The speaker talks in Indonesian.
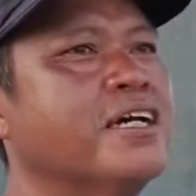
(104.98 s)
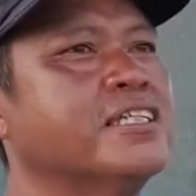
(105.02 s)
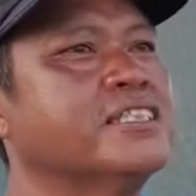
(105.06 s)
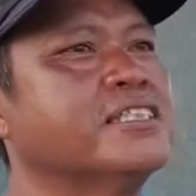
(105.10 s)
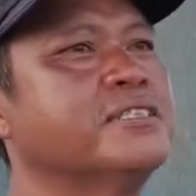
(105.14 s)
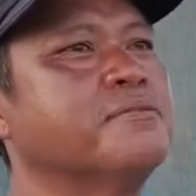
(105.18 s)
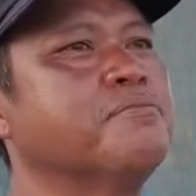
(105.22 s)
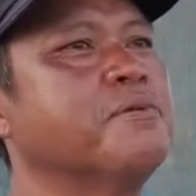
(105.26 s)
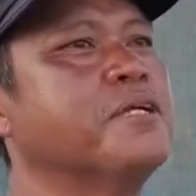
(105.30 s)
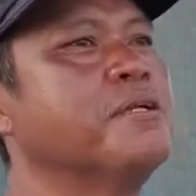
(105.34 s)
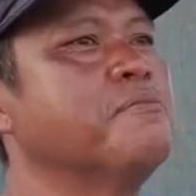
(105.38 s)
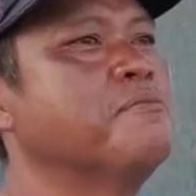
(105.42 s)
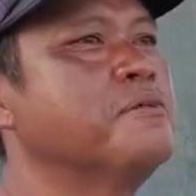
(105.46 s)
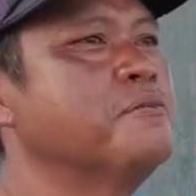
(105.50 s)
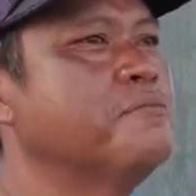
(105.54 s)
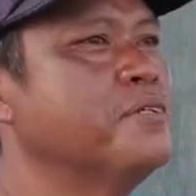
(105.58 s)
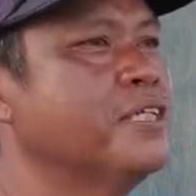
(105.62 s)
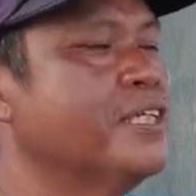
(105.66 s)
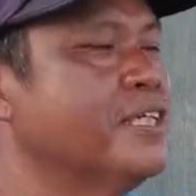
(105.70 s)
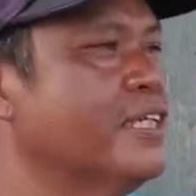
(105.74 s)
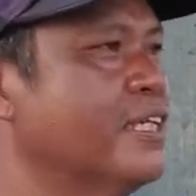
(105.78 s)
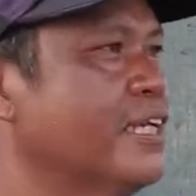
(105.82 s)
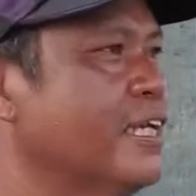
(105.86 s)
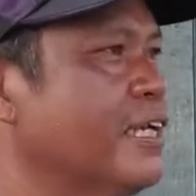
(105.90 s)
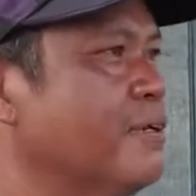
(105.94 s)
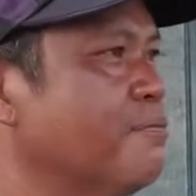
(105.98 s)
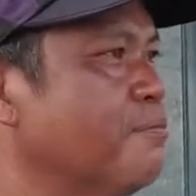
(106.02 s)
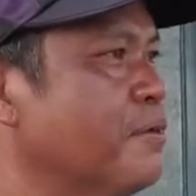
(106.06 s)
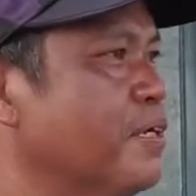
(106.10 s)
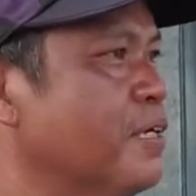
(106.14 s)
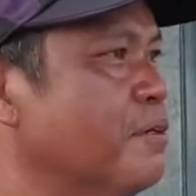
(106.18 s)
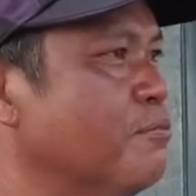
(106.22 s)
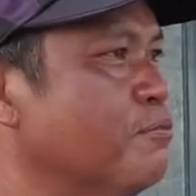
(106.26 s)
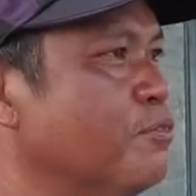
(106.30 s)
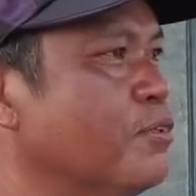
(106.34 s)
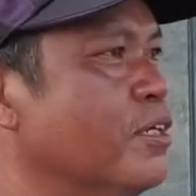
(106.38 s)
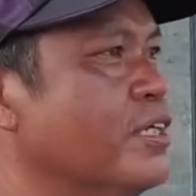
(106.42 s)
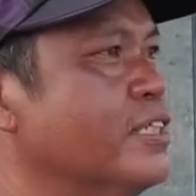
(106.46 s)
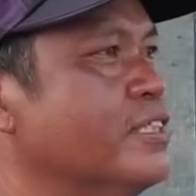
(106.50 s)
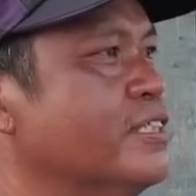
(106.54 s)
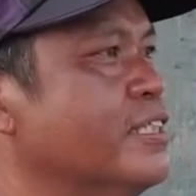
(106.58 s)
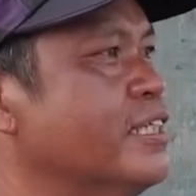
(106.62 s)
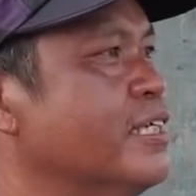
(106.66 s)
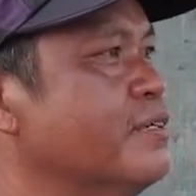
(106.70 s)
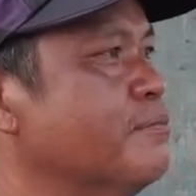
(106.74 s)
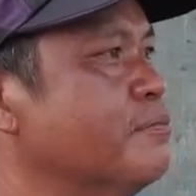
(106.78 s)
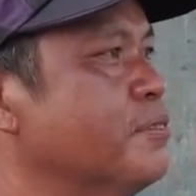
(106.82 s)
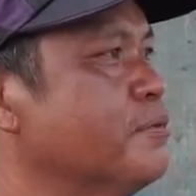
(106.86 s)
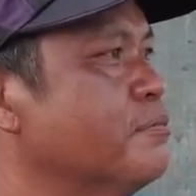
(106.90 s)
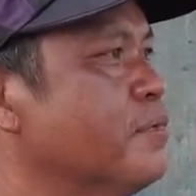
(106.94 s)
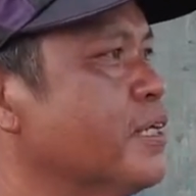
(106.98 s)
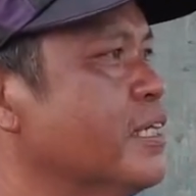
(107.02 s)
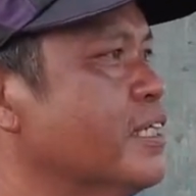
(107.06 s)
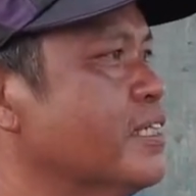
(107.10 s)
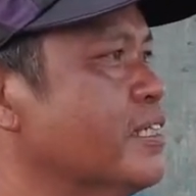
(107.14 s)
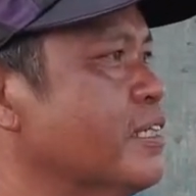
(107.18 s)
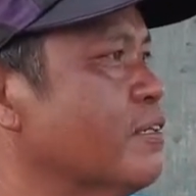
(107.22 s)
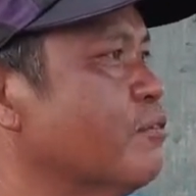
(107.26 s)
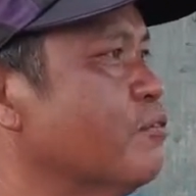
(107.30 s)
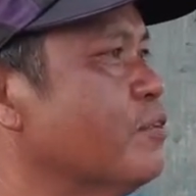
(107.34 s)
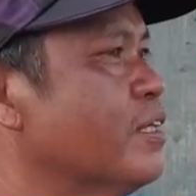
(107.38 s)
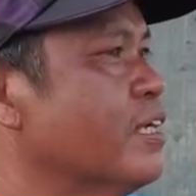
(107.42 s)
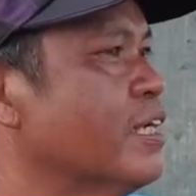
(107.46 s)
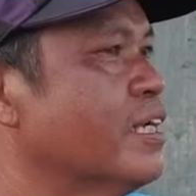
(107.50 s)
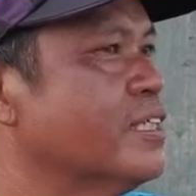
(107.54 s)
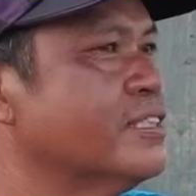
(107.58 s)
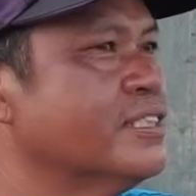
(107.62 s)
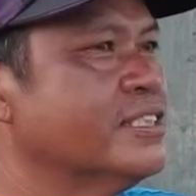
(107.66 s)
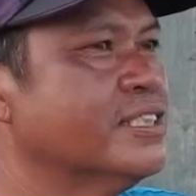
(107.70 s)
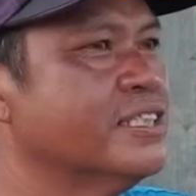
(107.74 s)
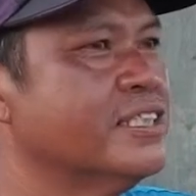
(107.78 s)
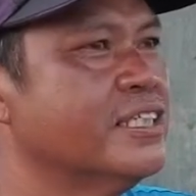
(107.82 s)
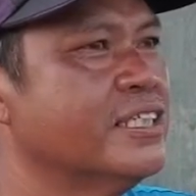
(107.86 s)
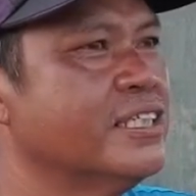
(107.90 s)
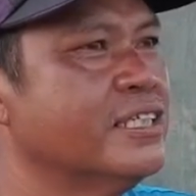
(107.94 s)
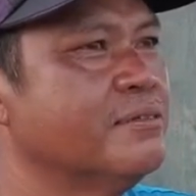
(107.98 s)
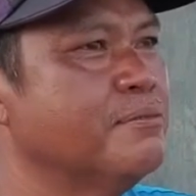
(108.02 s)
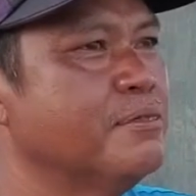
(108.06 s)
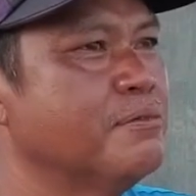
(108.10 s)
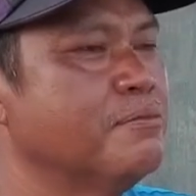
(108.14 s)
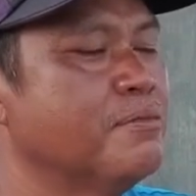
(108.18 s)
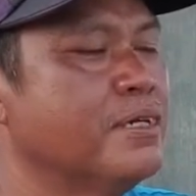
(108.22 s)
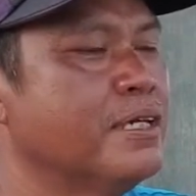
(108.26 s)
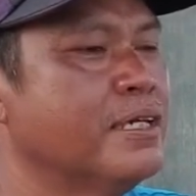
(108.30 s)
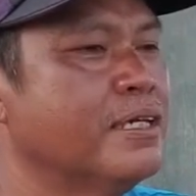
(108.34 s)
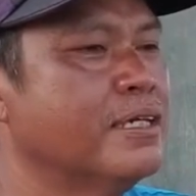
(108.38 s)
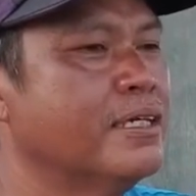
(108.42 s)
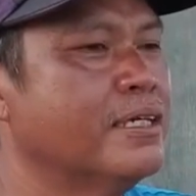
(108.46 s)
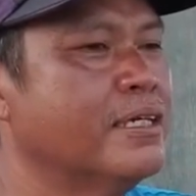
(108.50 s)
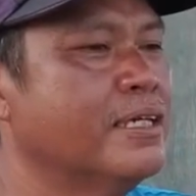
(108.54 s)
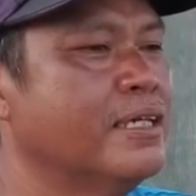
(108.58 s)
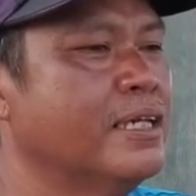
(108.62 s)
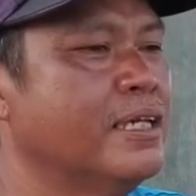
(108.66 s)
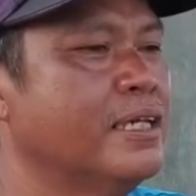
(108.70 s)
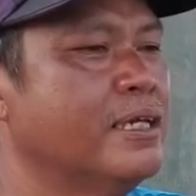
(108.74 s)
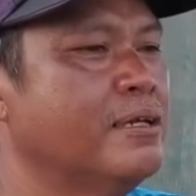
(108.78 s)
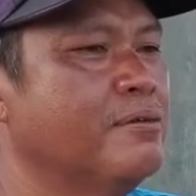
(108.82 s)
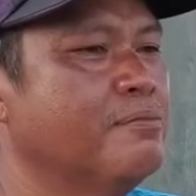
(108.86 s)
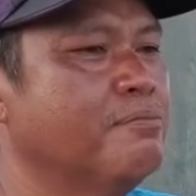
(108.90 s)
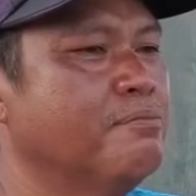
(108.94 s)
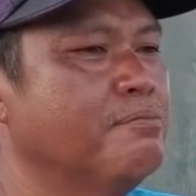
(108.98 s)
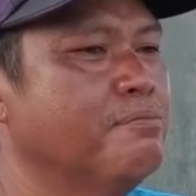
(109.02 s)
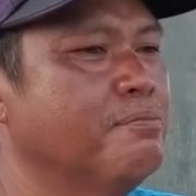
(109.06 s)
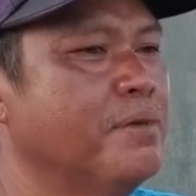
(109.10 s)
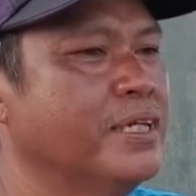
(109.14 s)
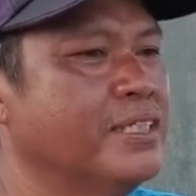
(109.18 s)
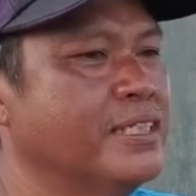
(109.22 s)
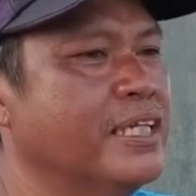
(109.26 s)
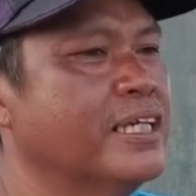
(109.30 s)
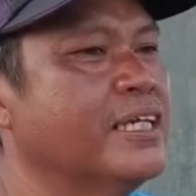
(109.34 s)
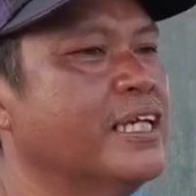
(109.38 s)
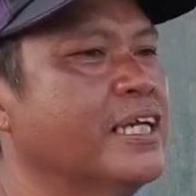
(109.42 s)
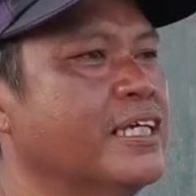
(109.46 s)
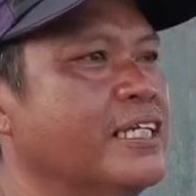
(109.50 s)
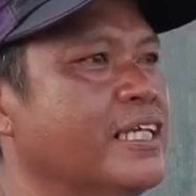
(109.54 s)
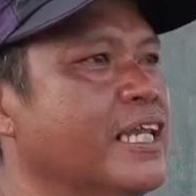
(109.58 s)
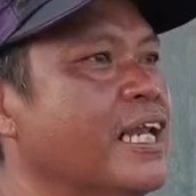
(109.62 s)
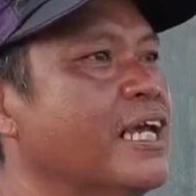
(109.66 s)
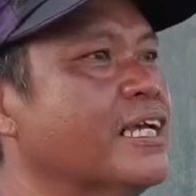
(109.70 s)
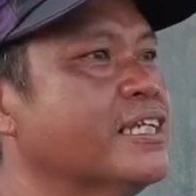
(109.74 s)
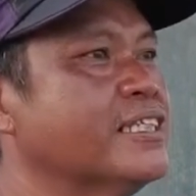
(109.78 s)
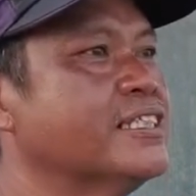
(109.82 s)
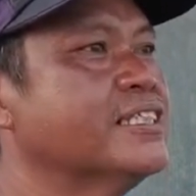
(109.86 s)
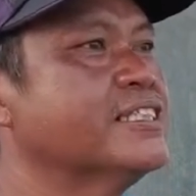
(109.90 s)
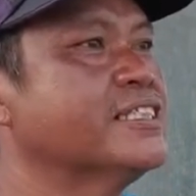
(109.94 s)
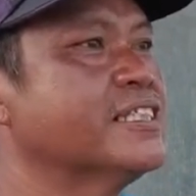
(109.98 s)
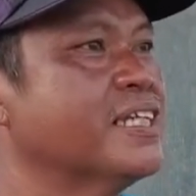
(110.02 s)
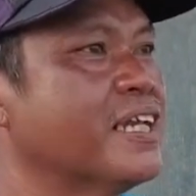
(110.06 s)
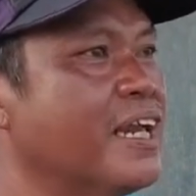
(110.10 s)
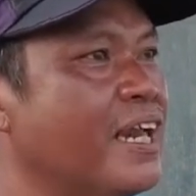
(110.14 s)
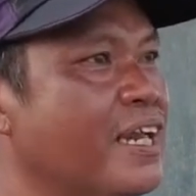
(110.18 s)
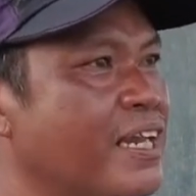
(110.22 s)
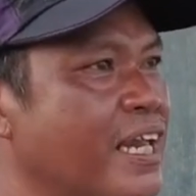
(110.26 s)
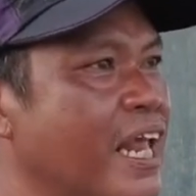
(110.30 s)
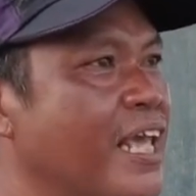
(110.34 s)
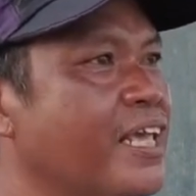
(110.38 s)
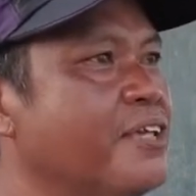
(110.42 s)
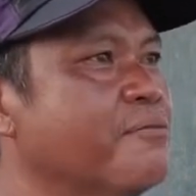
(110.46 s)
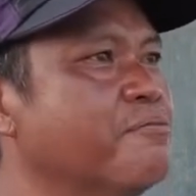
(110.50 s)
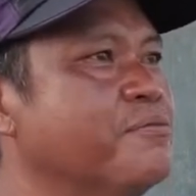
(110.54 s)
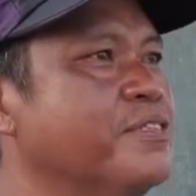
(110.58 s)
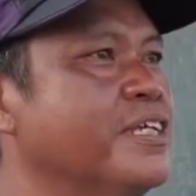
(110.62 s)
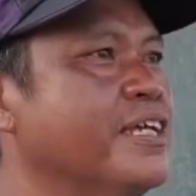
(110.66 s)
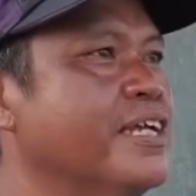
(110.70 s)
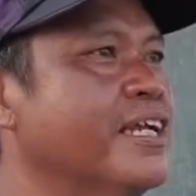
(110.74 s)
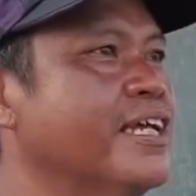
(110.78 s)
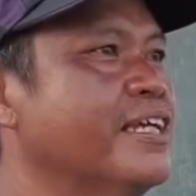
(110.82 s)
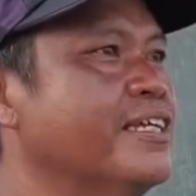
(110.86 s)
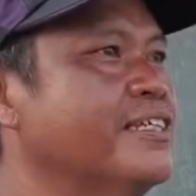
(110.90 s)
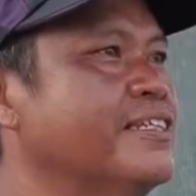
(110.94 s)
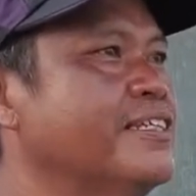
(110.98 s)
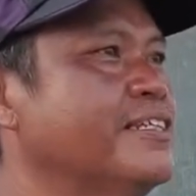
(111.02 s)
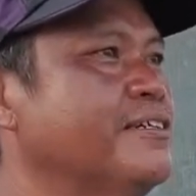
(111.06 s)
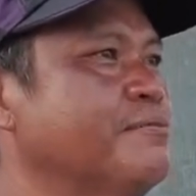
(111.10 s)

kasih pada Pipi Kila. Pada mulanya memang kita gunakan sendiri, memang banyak lagi lah secara daibnya lah.